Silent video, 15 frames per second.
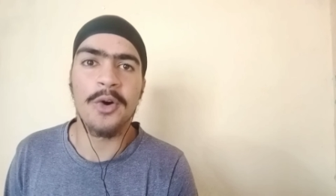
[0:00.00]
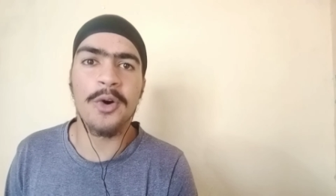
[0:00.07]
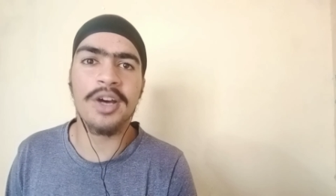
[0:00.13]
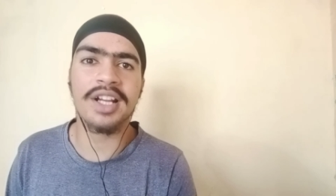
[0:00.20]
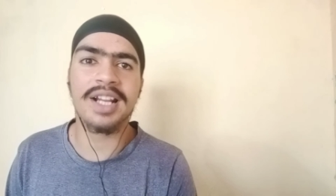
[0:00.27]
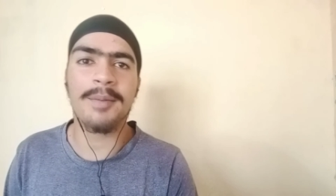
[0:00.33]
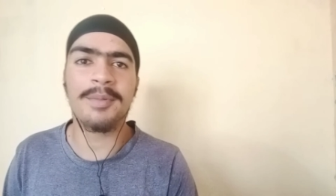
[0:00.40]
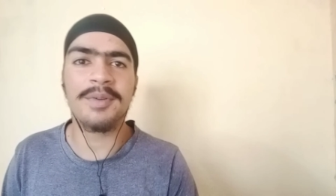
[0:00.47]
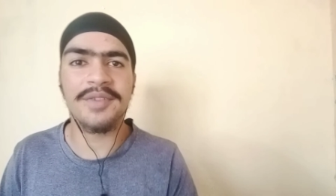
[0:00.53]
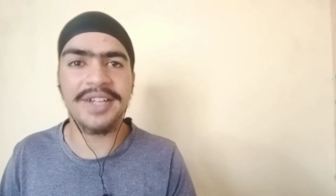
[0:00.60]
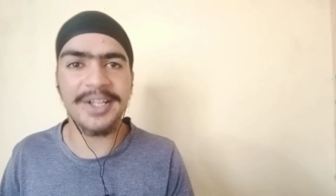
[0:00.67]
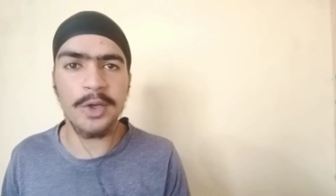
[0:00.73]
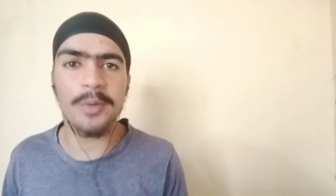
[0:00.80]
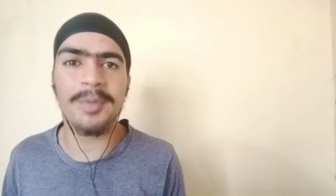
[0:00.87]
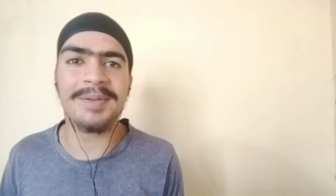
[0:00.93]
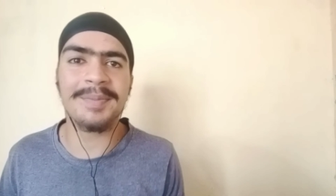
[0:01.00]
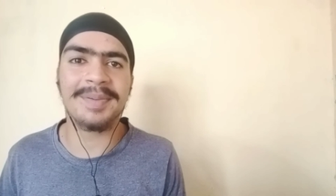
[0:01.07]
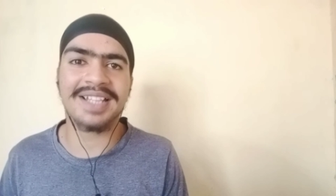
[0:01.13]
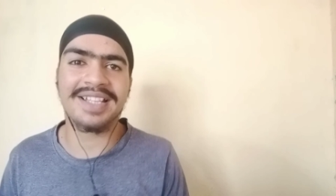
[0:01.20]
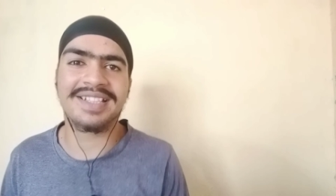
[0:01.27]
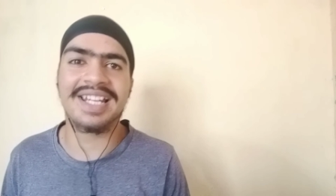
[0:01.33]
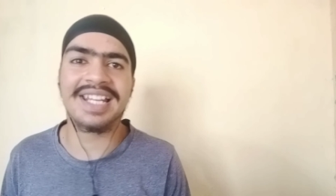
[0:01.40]
और अब वीडियो में भी
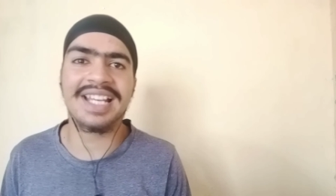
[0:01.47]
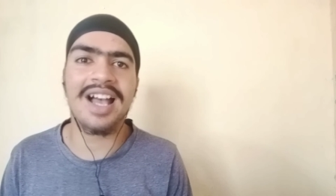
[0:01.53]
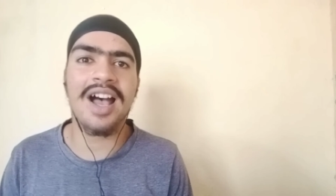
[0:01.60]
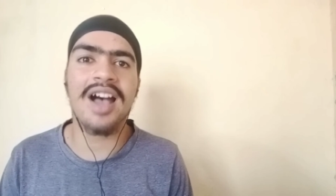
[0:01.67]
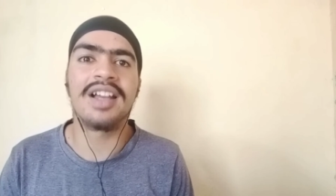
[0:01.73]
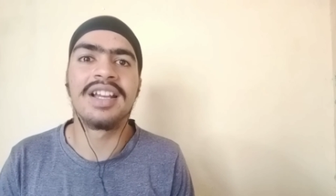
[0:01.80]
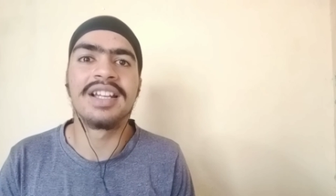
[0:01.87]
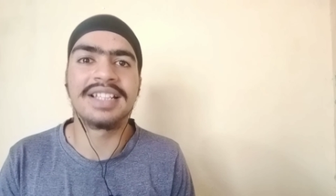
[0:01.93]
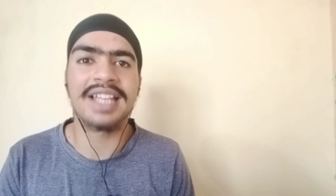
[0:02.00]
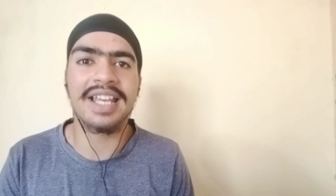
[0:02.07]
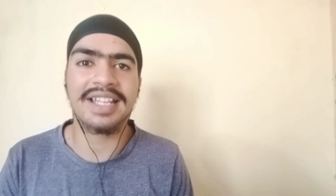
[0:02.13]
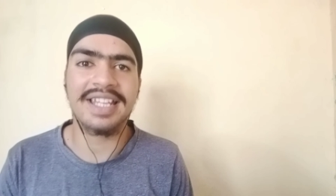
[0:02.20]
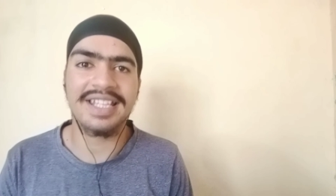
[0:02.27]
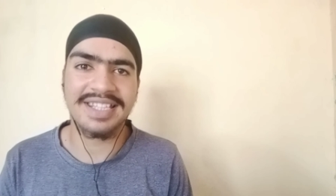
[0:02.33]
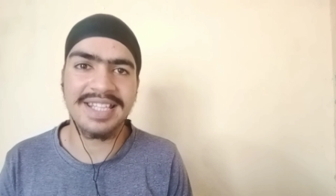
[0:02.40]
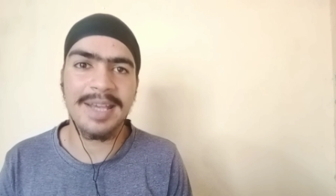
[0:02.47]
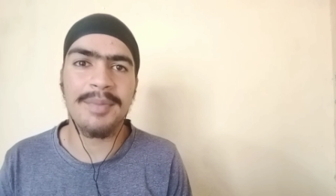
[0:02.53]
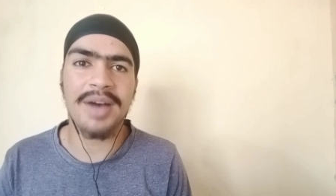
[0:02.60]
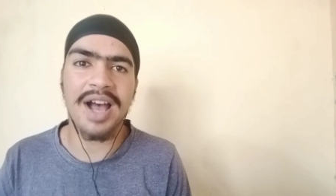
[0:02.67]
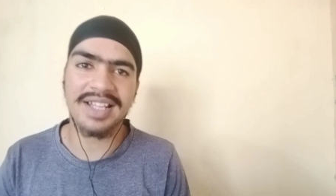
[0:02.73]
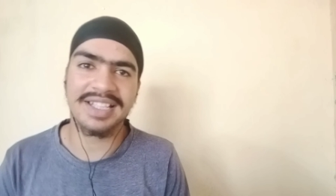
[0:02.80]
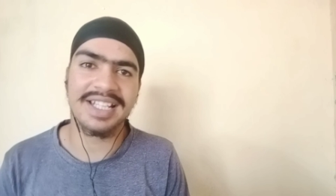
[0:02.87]
पता चलेगा कि किससे
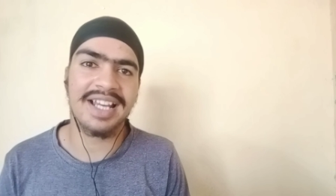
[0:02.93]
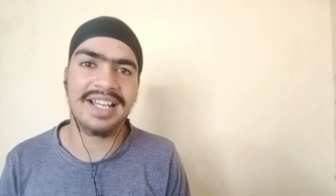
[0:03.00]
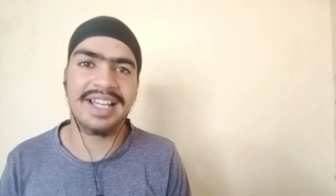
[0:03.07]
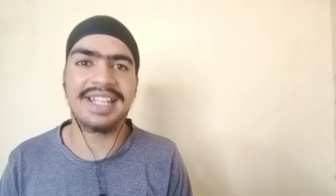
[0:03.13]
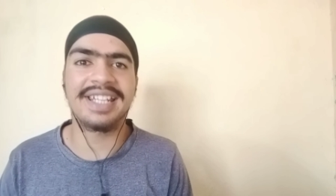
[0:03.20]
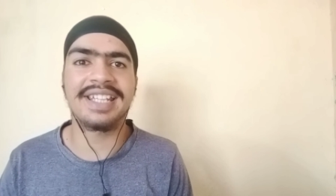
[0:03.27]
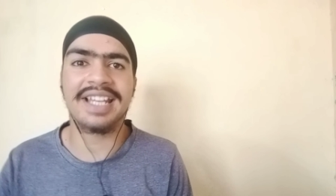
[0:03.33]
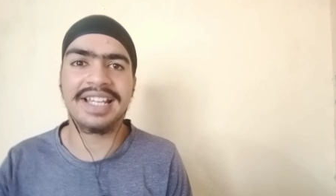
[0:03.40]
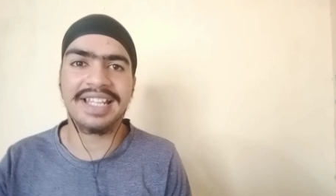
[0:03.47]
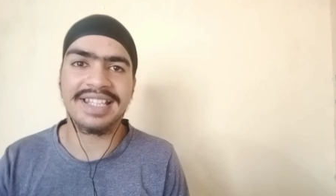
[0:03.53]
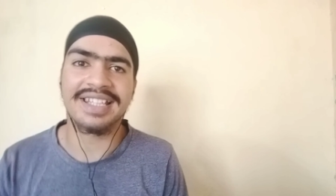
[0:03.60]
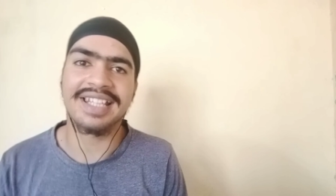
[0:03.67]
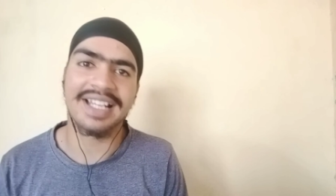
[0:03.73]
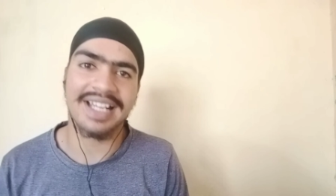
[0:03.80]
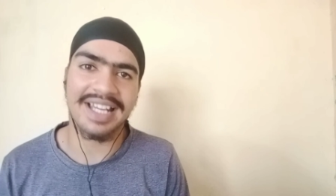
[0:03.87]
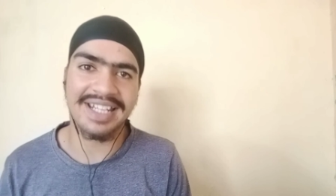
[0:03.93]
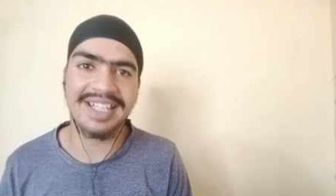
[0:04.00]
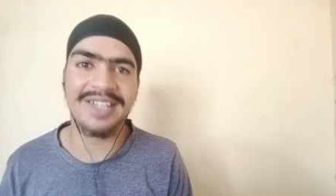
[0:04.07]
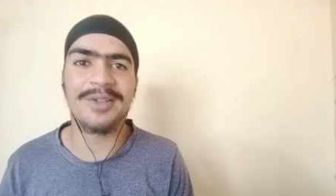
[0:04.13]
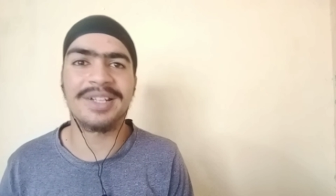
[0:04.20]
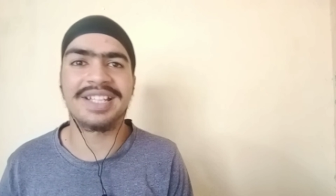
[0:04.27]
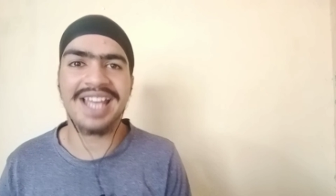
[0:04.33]
बात ना करें या किससे
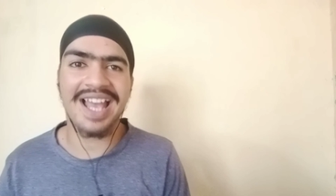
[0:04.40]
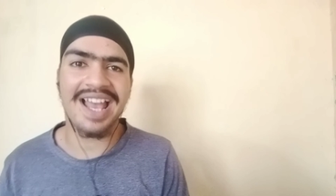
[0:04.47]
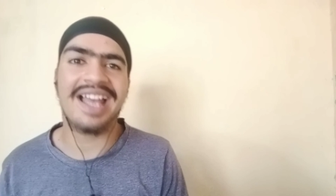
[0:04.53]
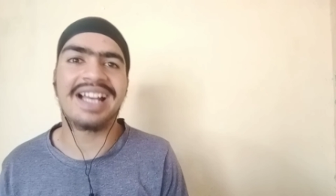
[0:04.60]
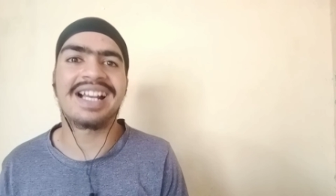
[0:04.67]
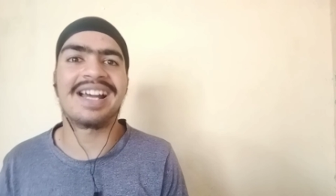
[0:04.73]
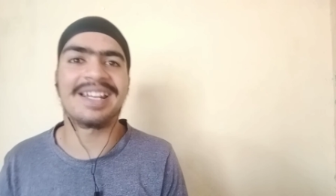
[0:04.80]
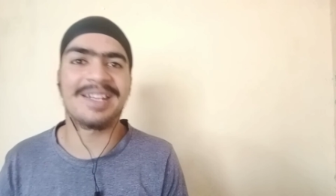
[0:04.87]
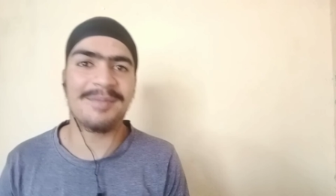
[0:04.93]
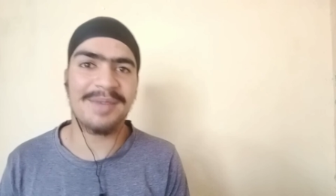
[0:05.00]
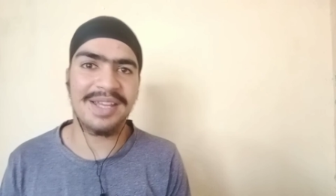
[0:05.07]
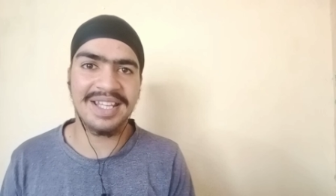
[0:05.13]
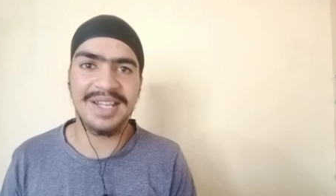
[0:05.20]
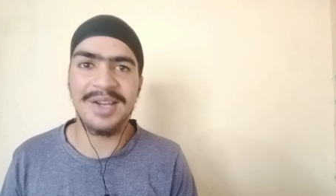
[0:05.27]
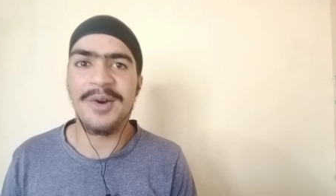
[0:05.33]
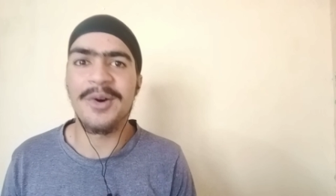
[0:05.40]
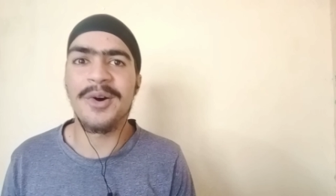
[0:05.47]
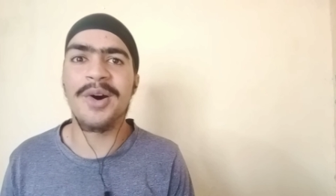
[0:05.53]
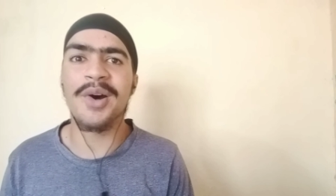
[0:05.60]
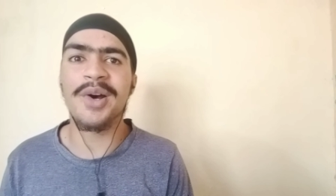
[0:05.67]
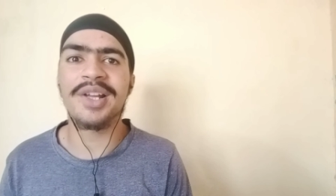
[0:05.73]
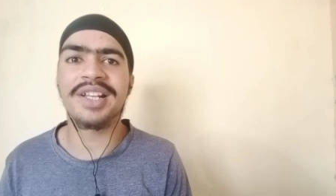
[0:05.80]
करें और क्या है गाने में
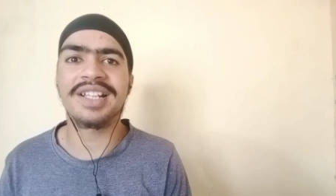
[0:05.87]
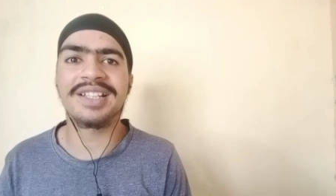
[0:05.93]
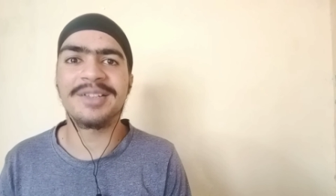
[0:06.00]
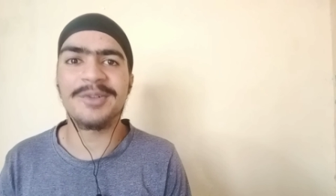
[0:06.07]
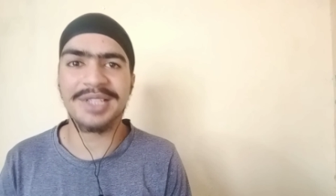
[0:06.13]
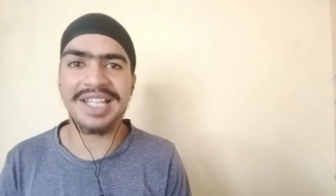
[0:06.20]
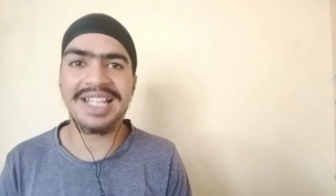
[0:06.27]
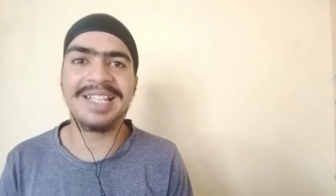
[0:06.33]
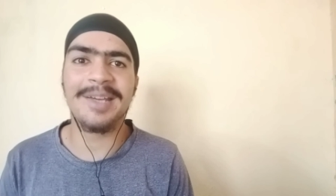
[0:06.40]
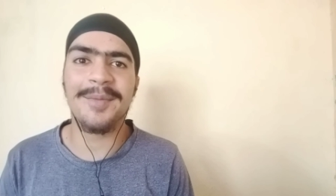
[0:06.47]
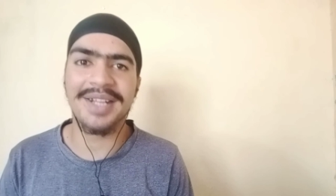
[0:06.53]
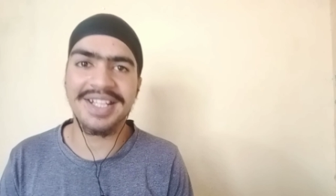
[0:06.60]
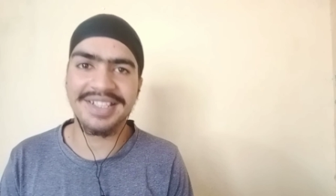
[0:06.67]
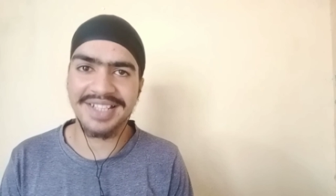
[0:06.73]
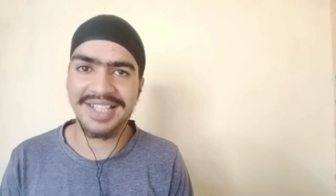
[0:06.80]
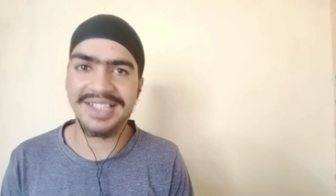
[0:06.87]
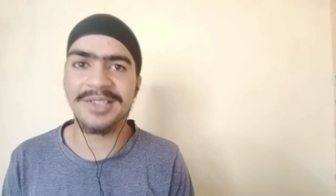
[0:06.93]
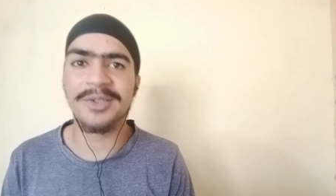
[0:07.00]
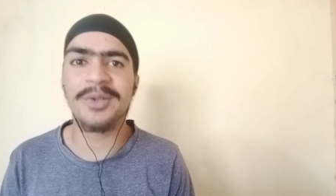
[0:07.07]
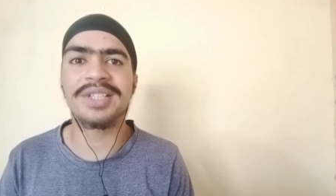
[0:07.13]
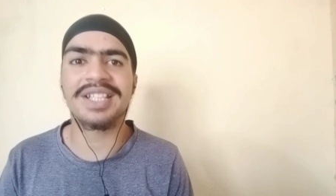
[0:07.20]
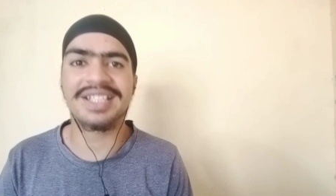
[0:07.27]
और उसके लिए मेरे चैनल
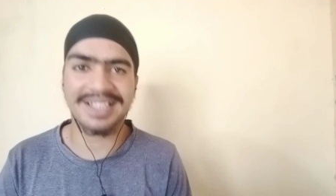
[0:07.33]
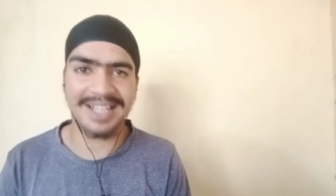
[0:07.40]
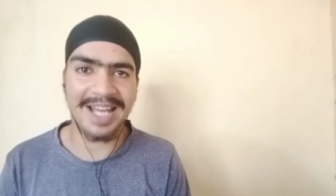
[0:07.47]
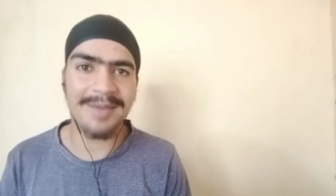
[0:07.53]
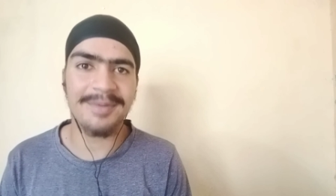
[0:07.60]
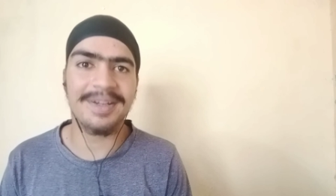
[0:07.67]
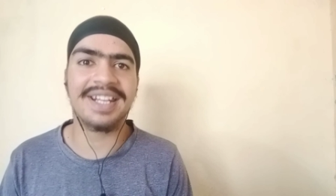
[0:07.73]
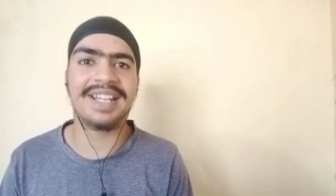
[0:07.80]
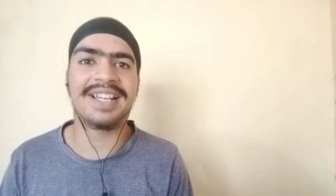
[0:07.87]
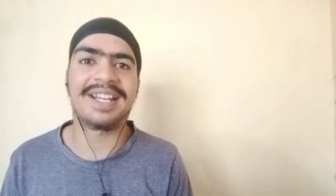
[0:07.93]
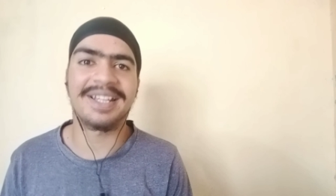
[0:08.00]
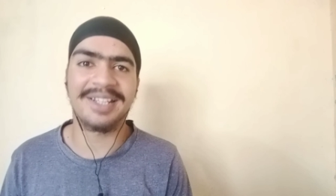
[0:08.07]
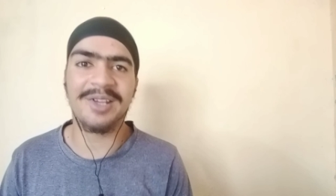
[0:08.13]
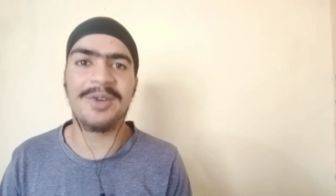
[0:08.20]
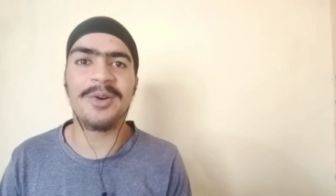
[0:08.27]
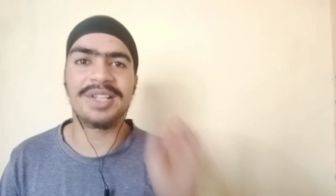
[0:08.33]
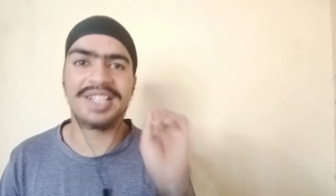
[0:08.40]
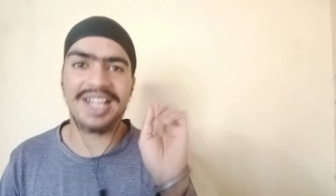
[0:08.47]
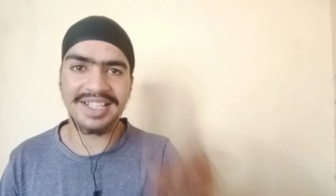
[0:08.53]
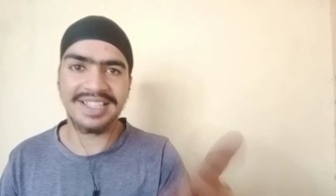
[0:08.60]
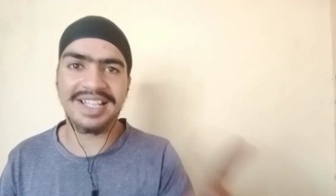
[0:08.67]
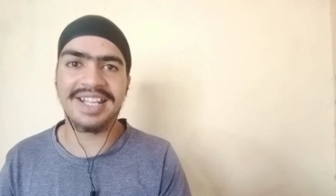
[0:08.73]
को सब्सक्राइब करें घंटी को
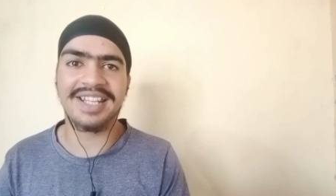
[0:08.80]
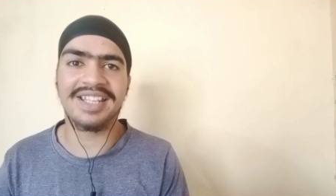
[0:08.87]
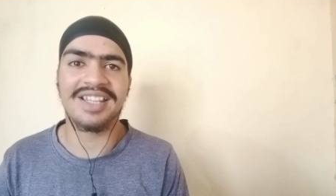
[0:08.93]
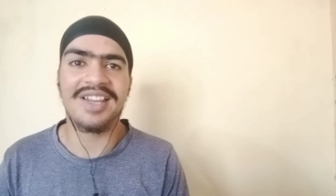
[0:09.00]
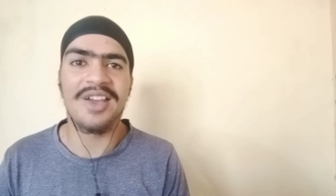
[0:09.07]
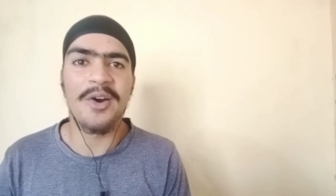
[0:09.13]
टन करें